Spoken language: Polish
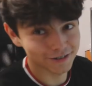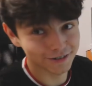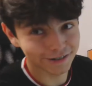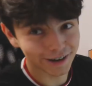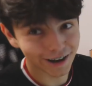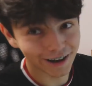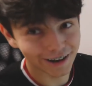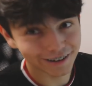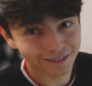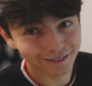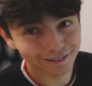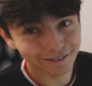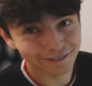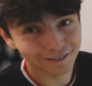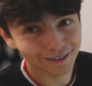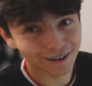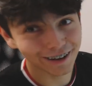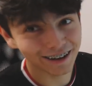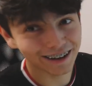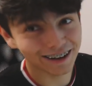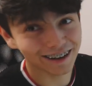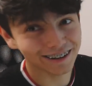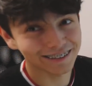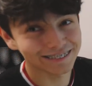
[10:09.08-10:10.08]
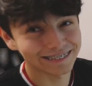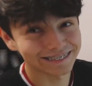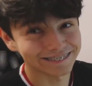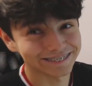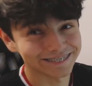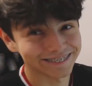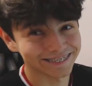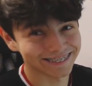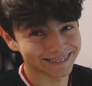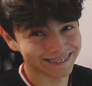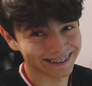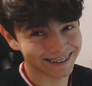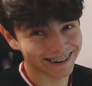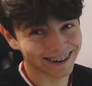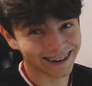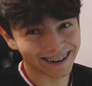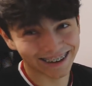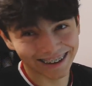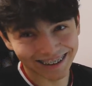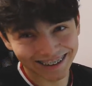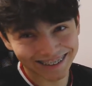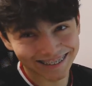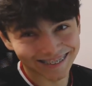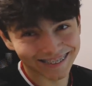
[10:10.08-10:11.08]
Szasz, to nie ja
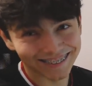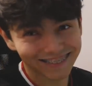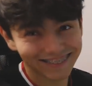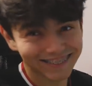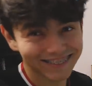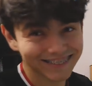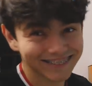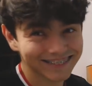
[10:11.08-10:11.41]
jestem.